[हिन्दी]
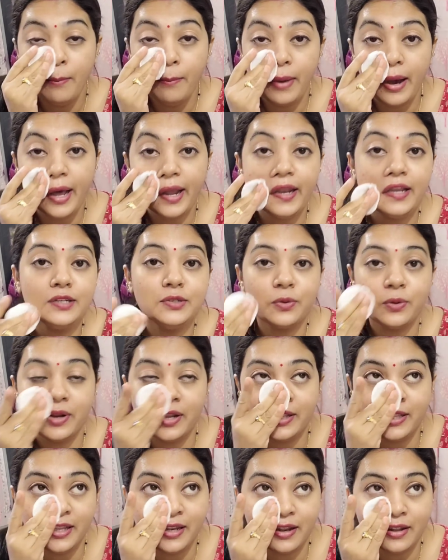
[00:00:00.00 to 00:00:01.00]
बारिश हो
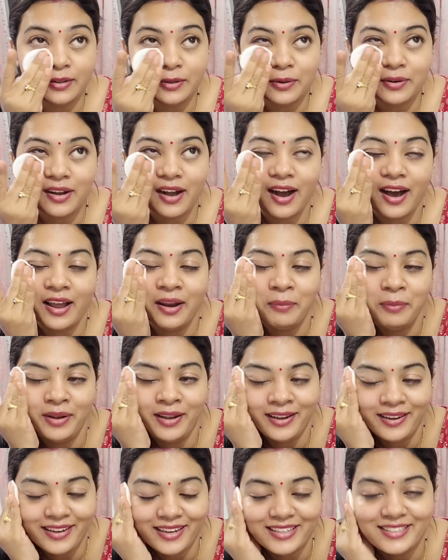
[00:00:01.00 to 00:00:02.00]
रही थी ना तो कार में
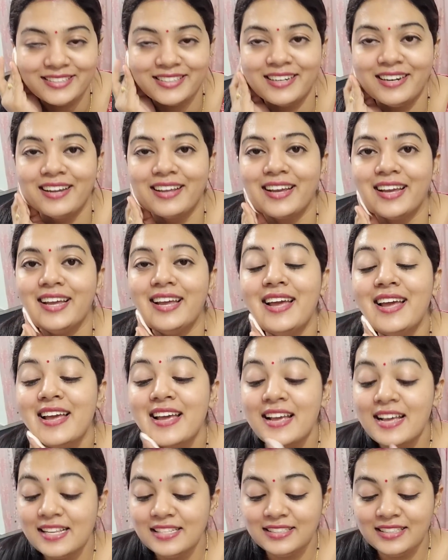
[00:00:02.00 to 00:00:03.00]
ना कीचड़ लगे
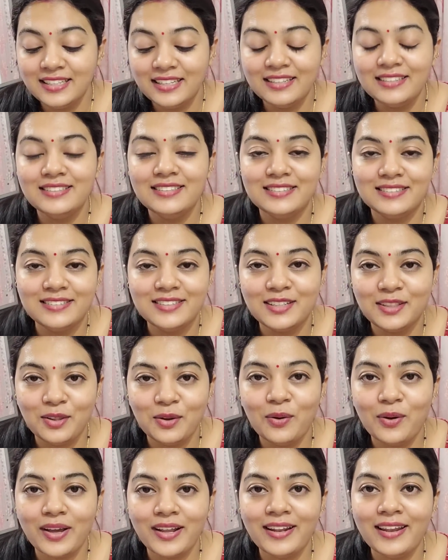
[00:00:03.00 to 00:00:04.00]
जिन
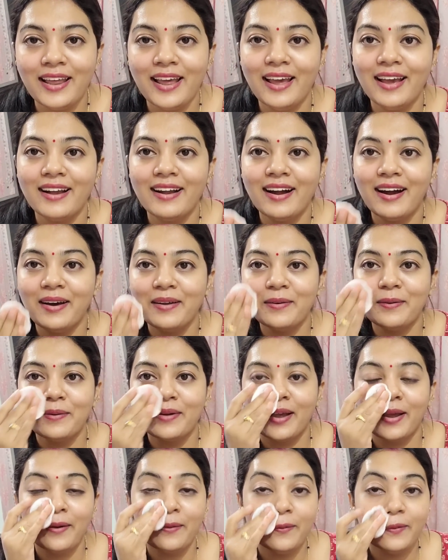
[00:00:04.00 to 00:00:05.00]
जितनों के नए कार हो
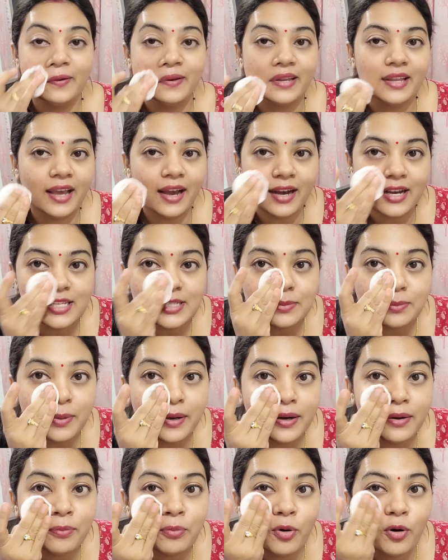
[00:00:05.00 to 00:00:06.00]
गए उनके
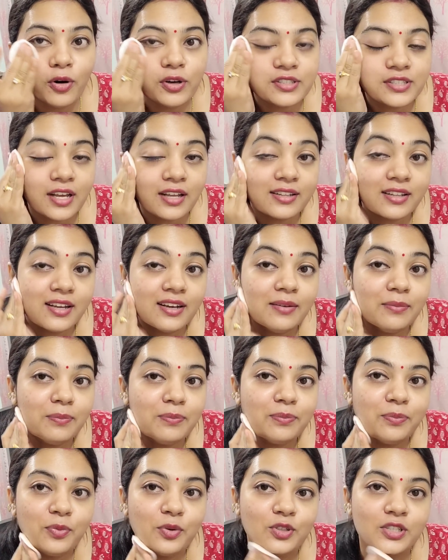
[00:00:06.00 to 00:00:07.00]
हस्बैंड बहुत ज़्यादा
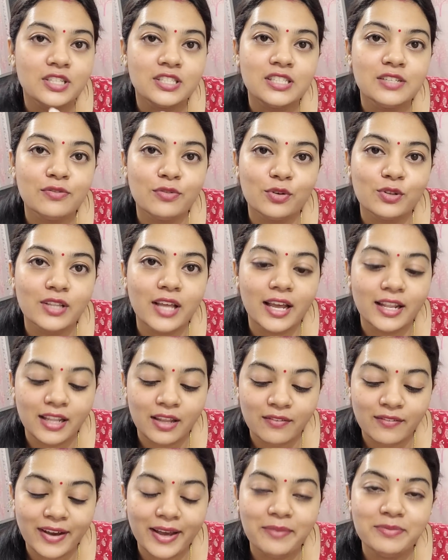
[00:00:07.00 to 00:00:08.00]
पॉजिटिव होता है आई
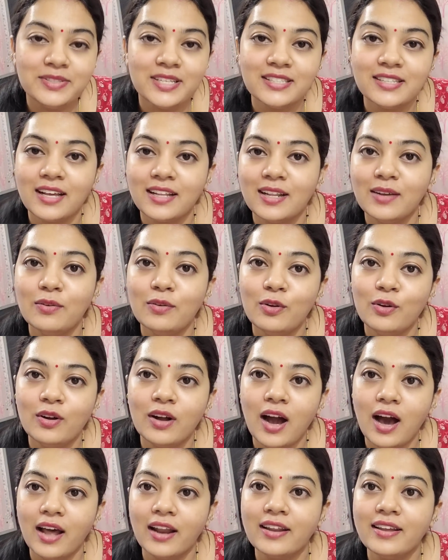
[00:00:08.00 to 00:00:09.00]
थिंक वाइफ से ज़्यादा वो लोग
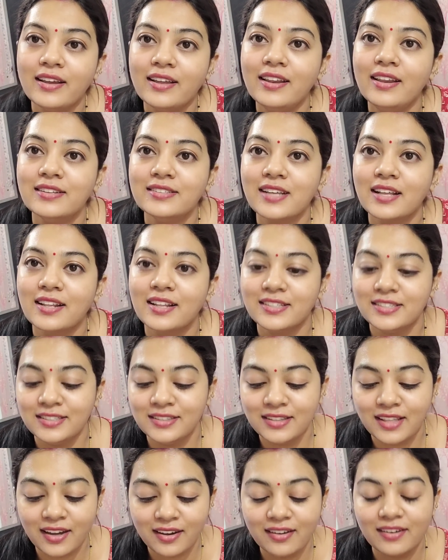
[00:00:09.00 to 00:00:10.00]
कार के लिए ज़्यादा
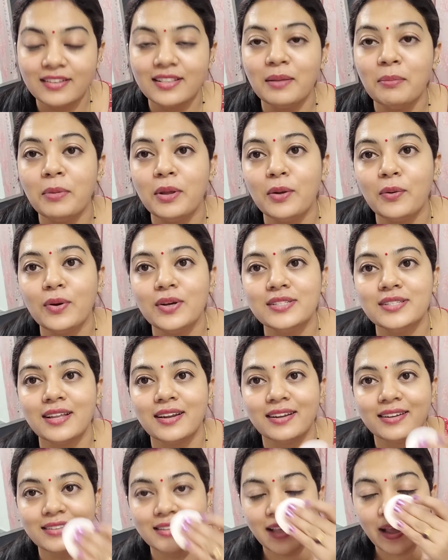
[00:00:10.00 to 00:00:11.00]
चिंता करते हैं मेरे को ऐसा
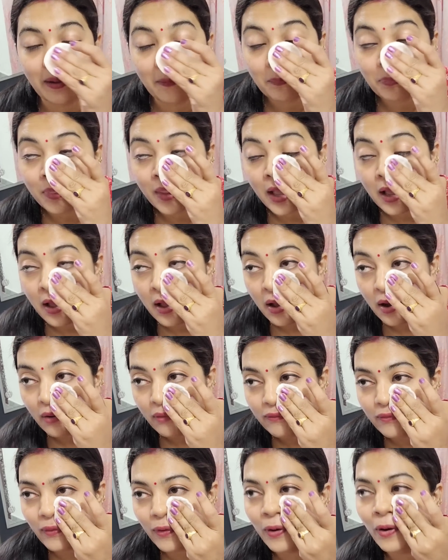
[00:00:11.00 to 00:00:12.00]
लगता है
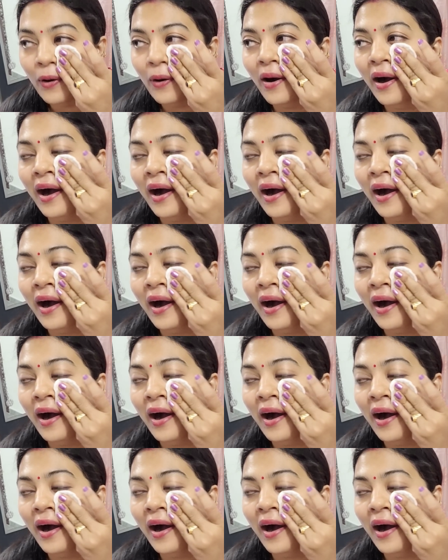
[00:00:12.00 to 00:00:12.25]
वो